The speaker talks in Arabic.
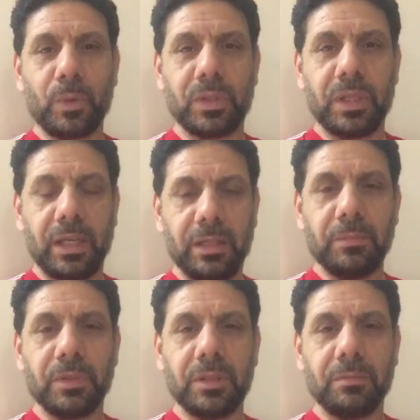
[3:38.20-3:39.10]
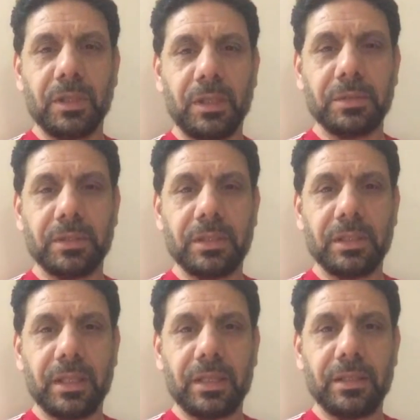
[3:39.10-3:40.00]
كنت لعيب من ضمن لعيبه
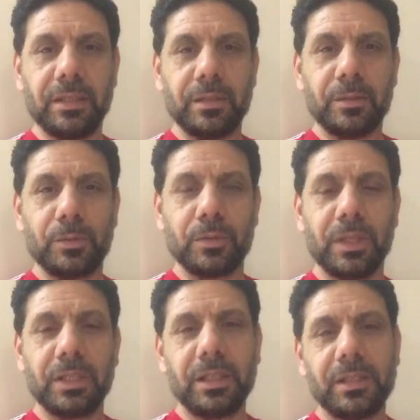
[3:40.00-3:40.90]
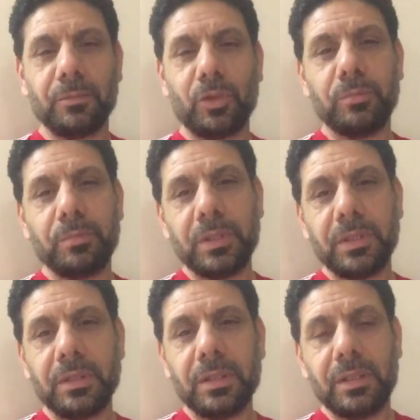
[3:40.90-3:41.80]
النادي الاهلي ودلوقتي احنا
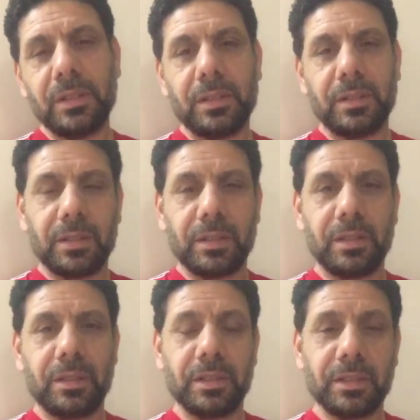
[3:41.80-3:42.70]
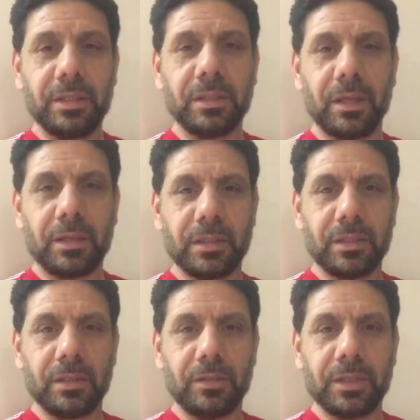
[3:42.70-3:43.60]
محبين آه، لنادينا
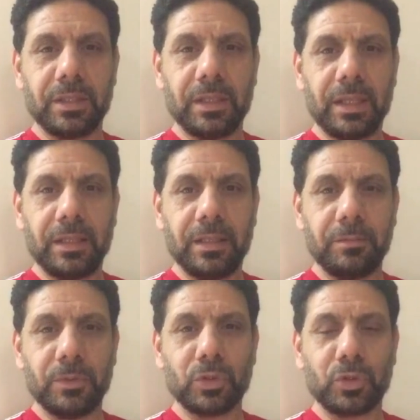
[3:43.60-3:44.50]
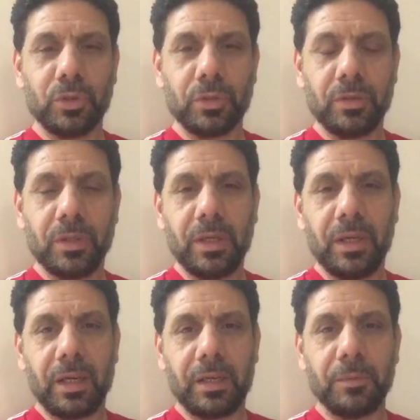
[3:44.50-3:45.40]
العريق اللي هو النادي الاهلي بنشكره
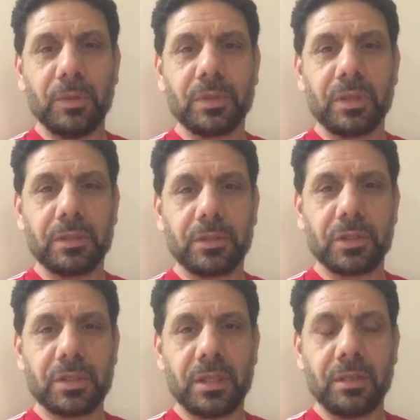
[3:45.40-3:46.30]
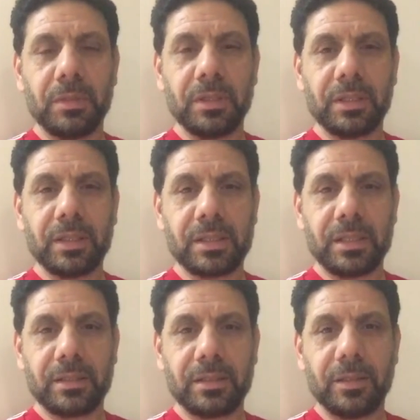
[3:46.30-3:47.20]
على 113 سنه من
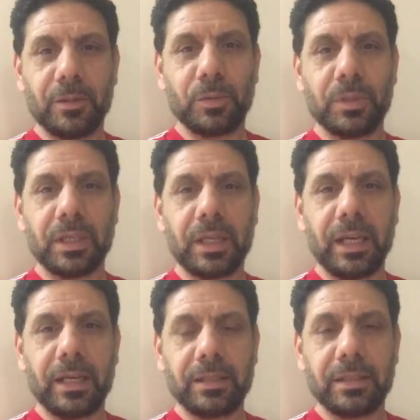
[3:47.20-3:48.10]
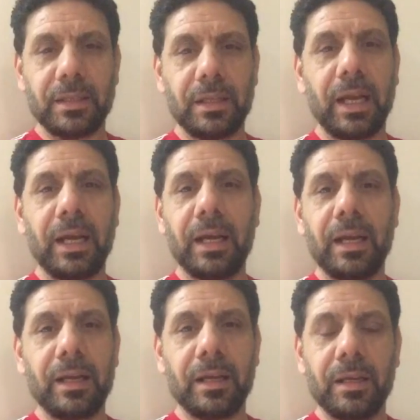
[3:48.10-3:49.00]
الانجازات والنجاحات اللي
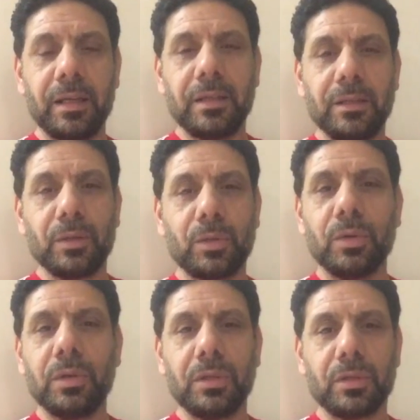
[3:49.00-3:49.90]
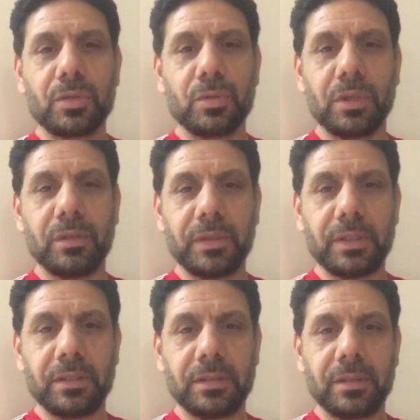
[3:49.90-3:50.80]
حققها لكل العصور اللي
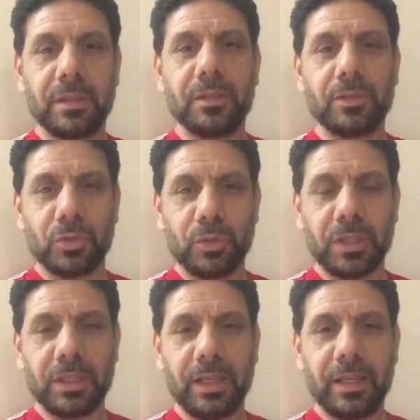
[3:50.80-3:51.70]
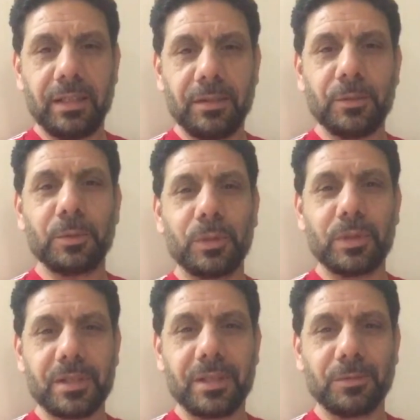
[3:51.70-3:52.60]
فاتت شكرا يا أهلي
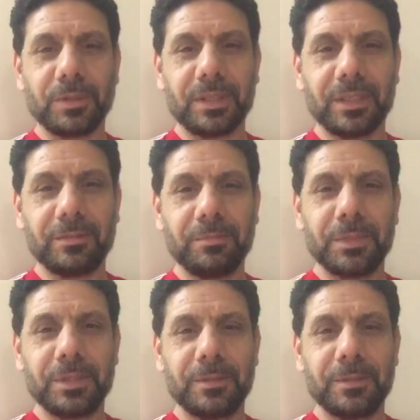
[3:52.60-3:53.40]
وكل سنة وأنت طيب